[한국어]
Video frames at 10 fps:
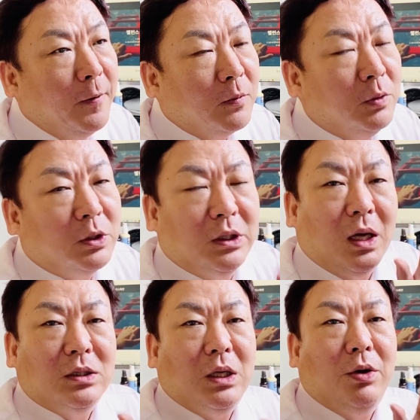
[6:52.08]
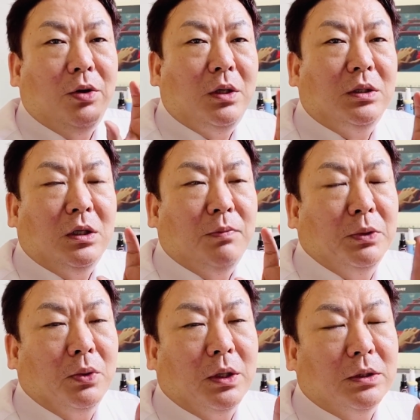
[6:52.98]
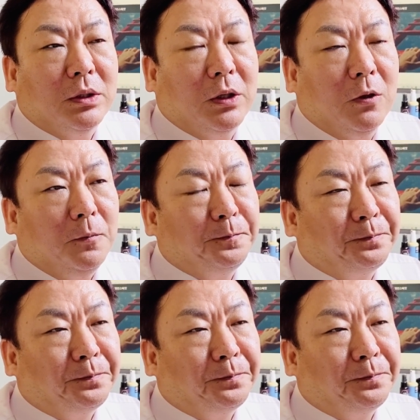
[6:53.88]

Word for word: 그럼 기아차와 현대차를 비교를 해드릴게요.